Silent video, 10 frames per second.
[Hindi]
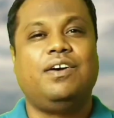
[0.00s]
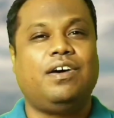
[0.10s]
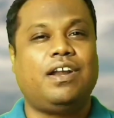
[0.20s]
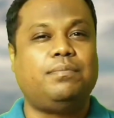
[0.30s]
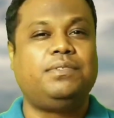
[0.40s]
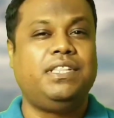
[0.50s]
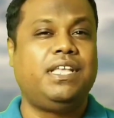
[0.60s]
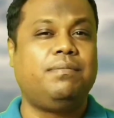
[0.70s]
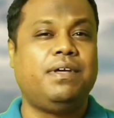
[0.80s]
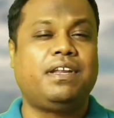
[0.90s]
और आप
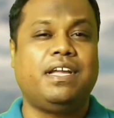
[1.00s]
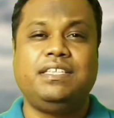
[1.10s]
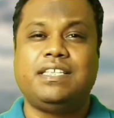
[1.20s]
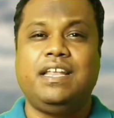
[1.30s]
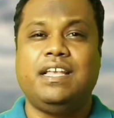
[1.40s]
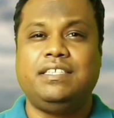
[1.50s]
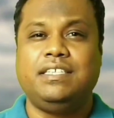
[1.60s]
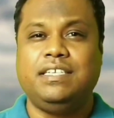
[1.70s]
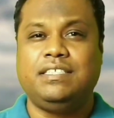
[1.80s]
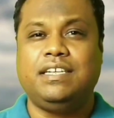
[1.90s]
ज़िंदगी भर कई सारी ऐसी
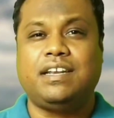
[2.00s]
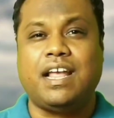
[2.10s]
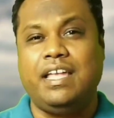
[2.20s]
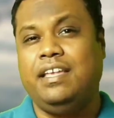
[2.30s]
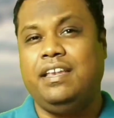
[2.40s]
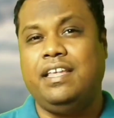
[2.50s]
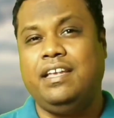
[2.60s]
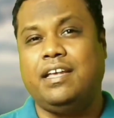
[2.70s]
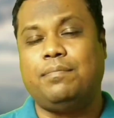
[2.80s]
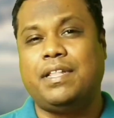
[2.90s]
चीज़ें ट्राई ही
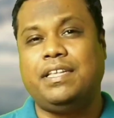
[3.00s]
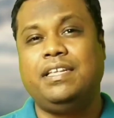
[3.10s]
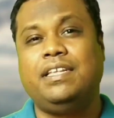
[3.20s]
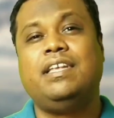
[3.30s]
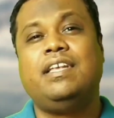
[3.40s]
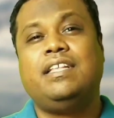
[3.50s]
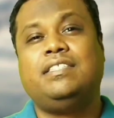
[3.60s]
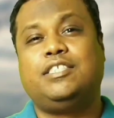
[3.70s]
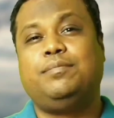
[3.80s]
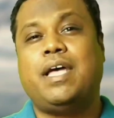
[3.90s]
नहीं कर पाते
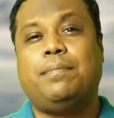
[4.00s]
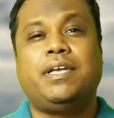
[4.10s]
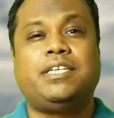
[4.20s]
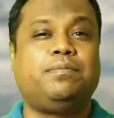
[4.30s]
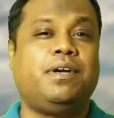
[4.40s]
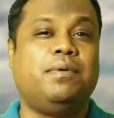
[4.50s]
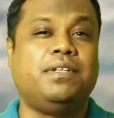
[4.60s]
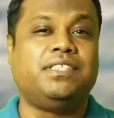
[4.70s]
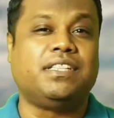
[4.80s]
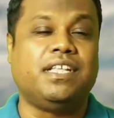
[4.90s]
जिसमें आप एक्सपर्ट
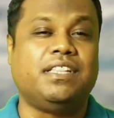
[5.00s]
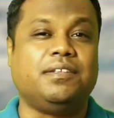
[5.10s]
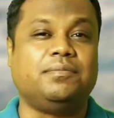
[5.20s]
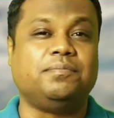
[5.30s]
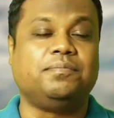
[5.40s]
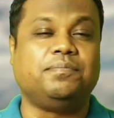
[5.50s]
बन सकते थे